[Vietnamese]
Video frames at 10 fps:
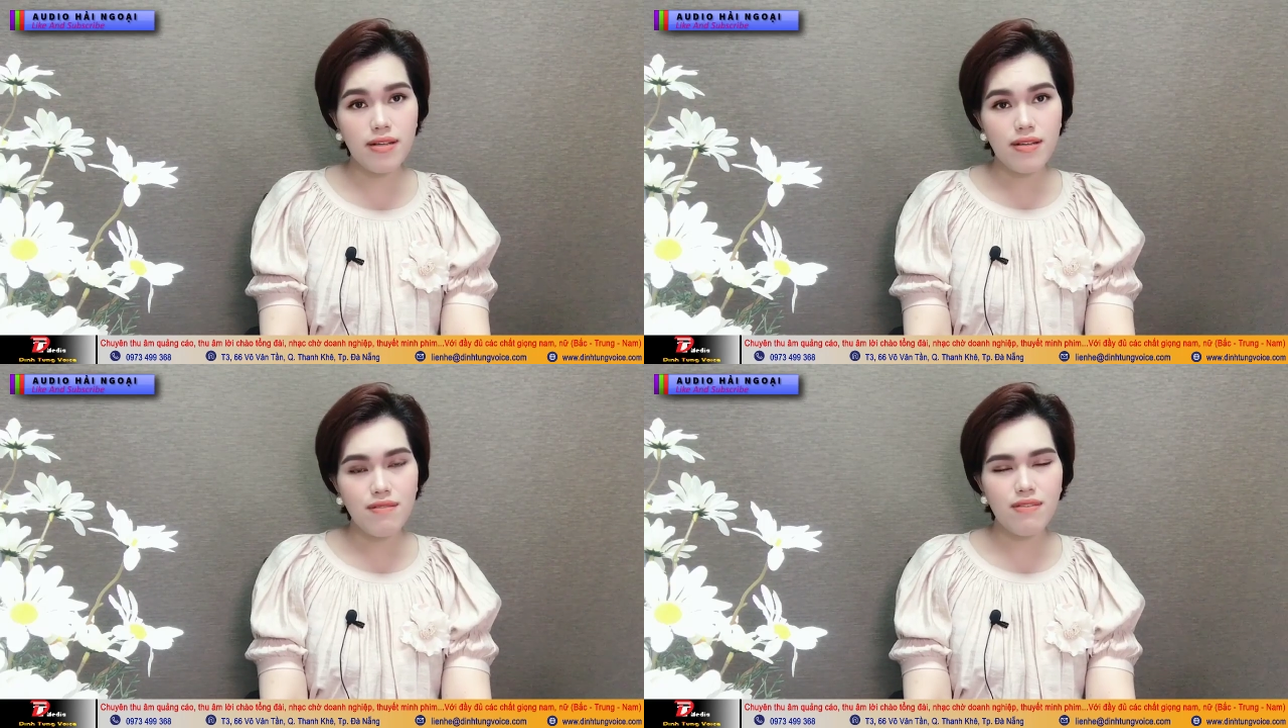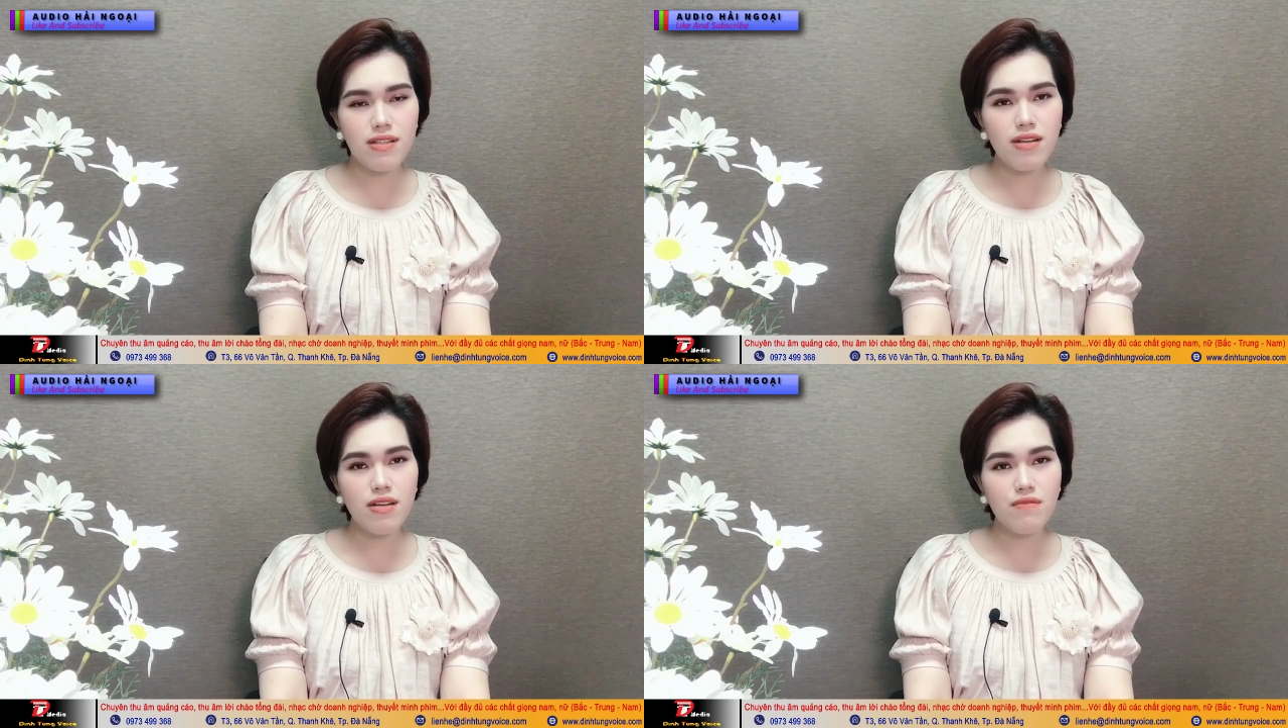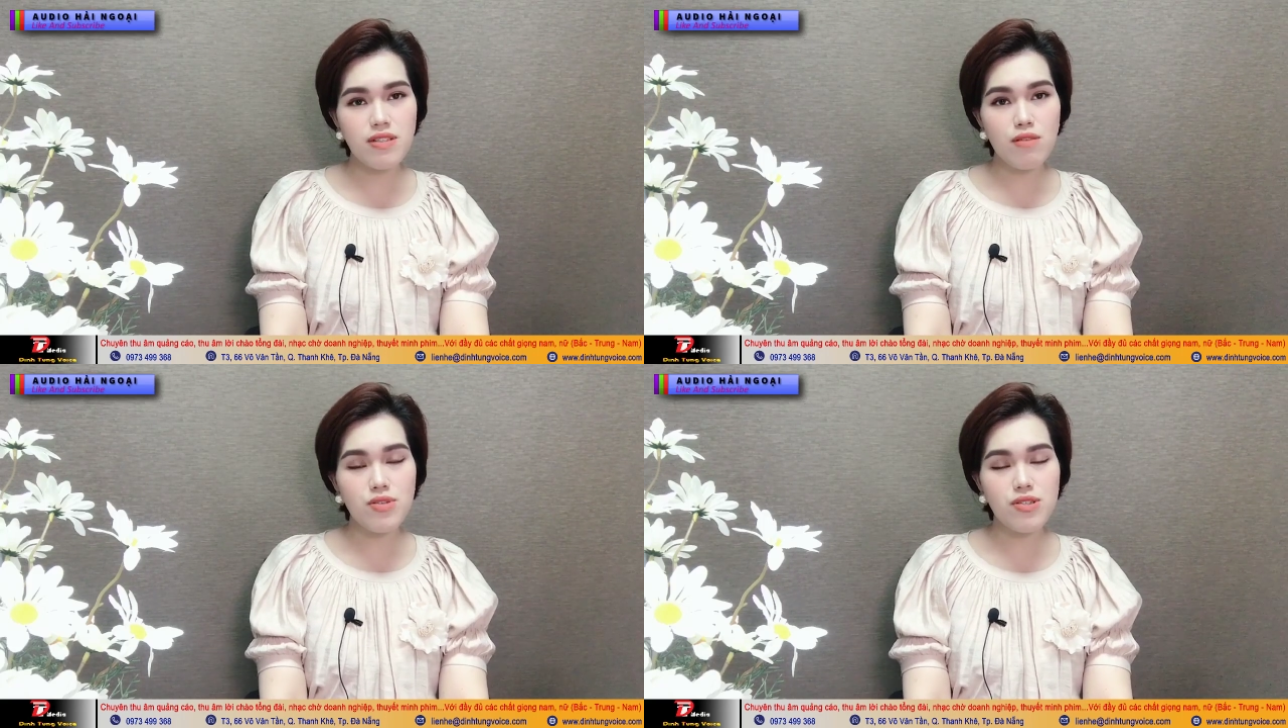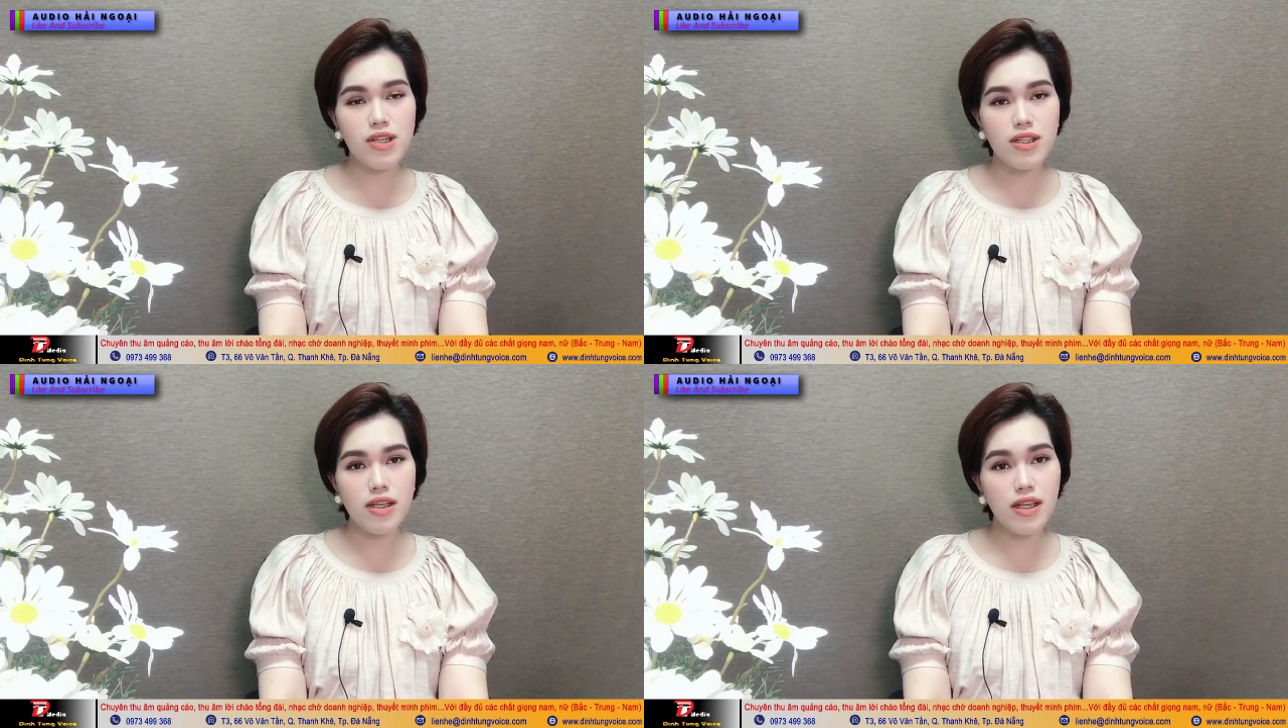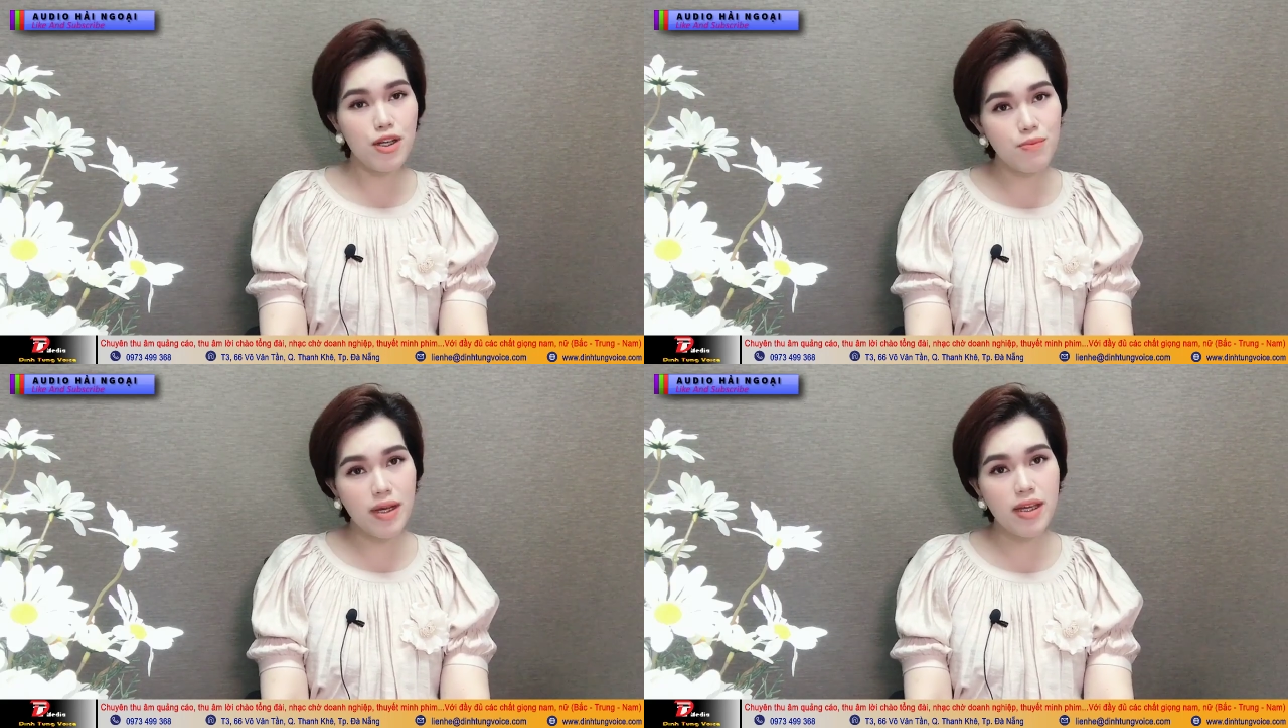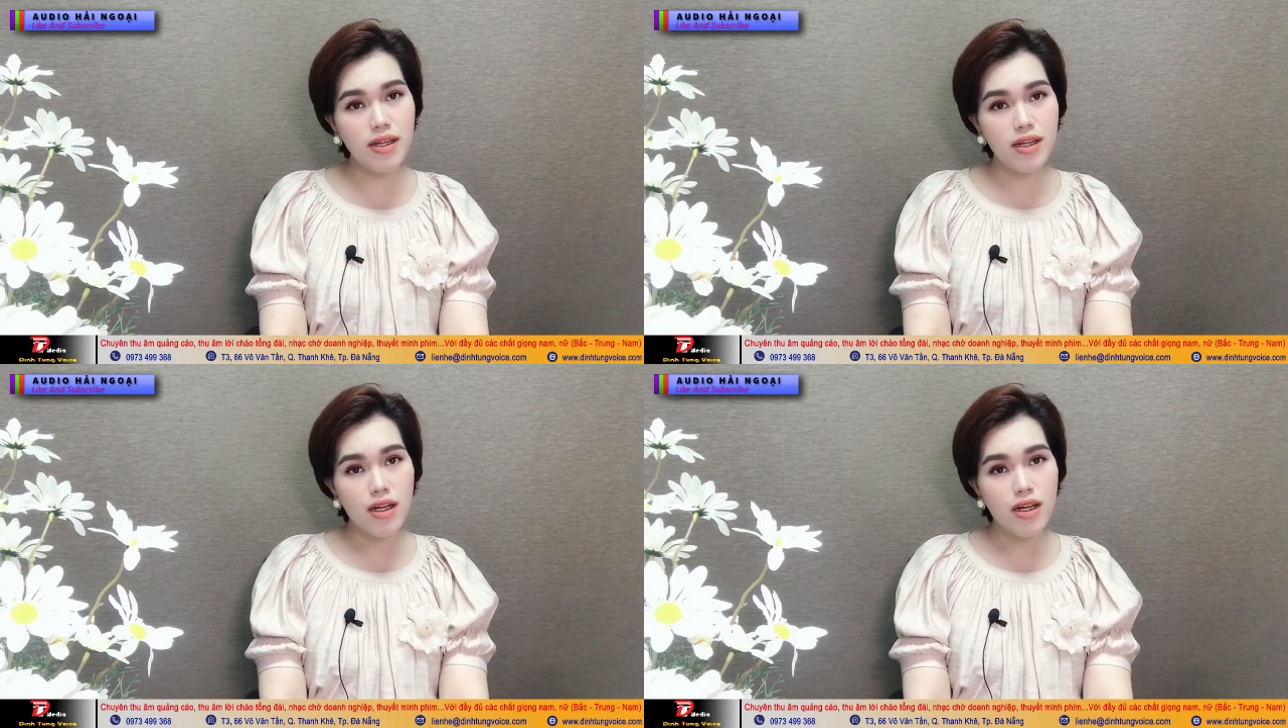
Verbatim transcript: Và thời lượng phát sóng chương trình đến đây cũng đã hết.